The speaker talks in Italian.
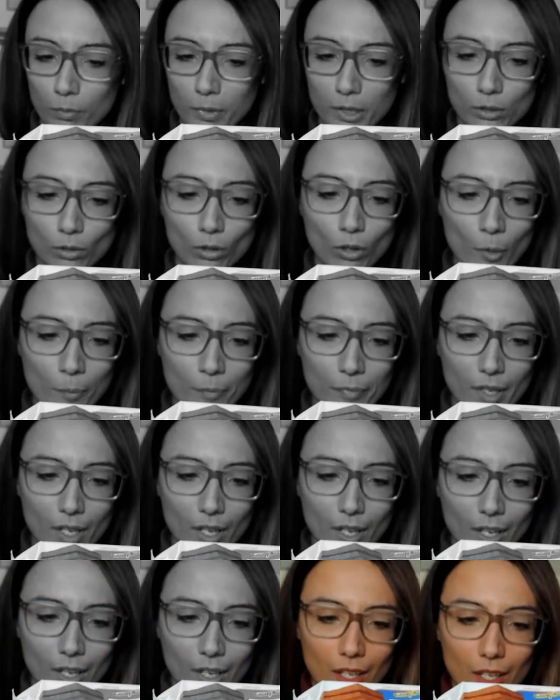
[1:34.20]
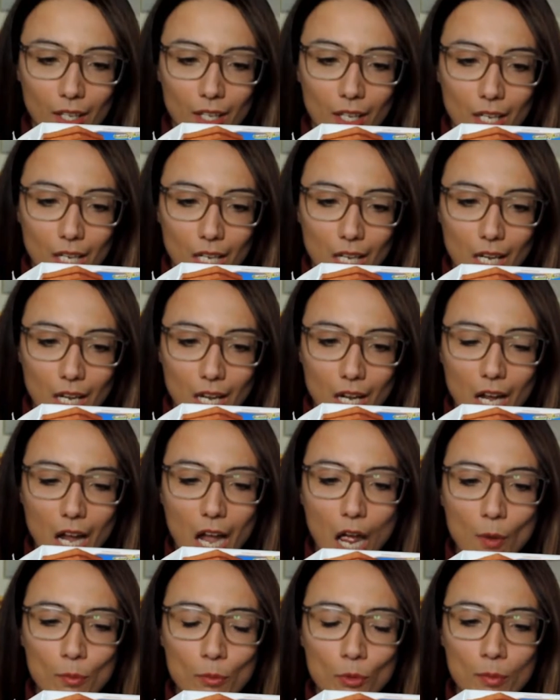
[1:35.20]
sorbitolo,
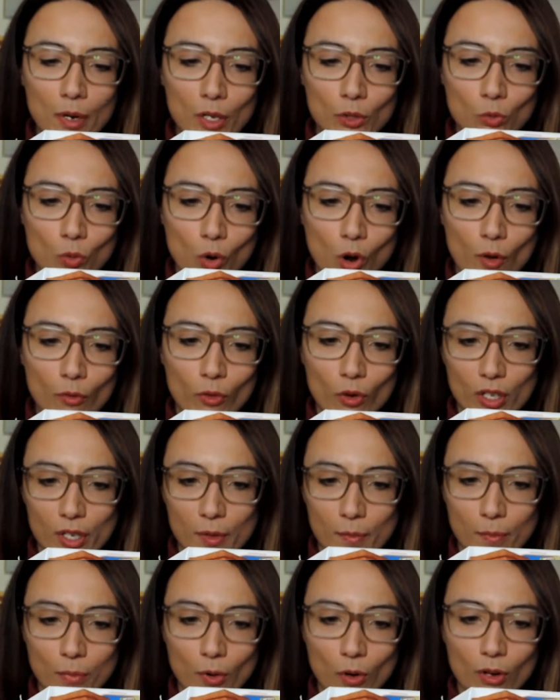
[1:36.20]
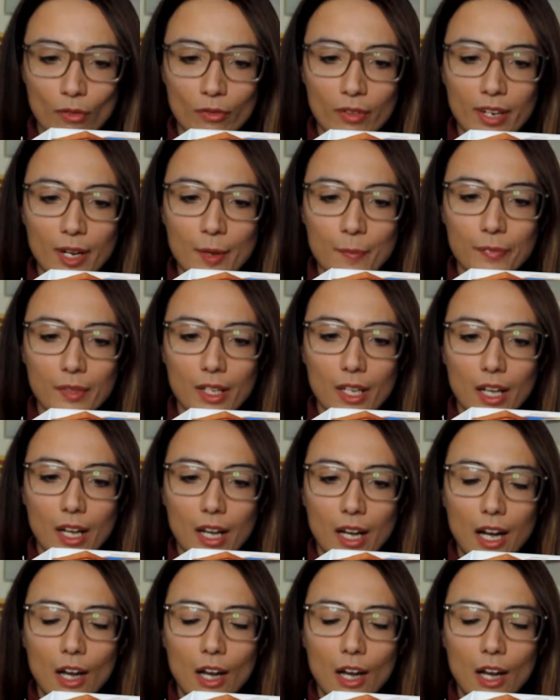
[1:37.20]
albume d'uovo in polvere,